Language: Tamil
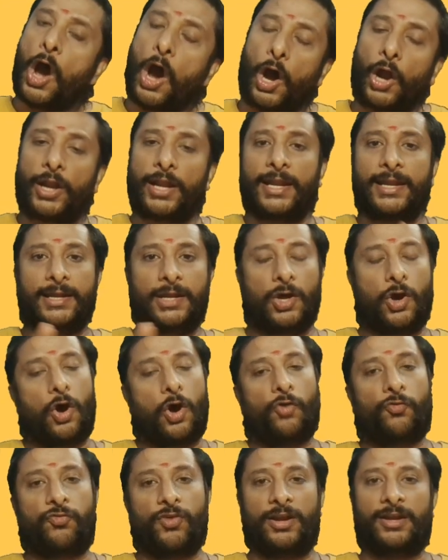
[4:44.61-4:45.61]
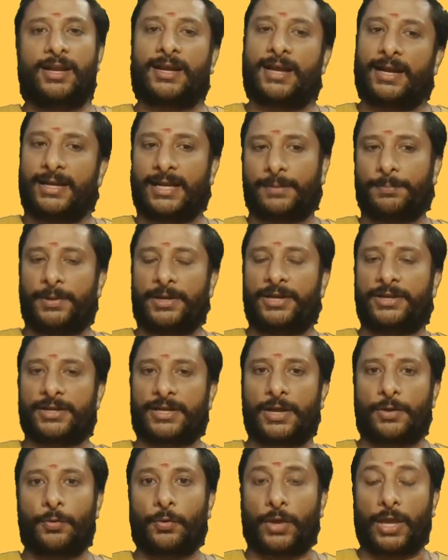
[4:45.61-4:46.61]
ஆன்லைனில் ஆஃப்லைனில் கண்டக்ட் பண்ணிட்டு
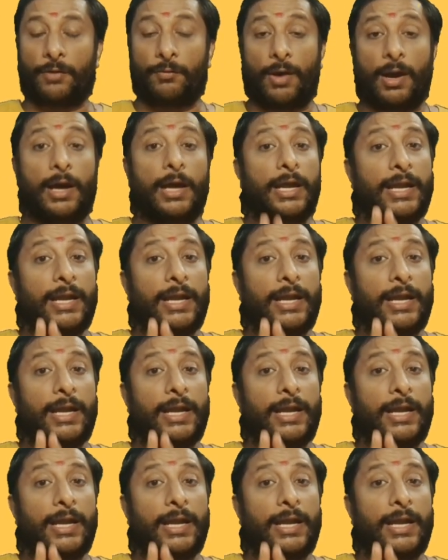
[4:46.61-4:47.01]
இருக்காங்க ஓகேவா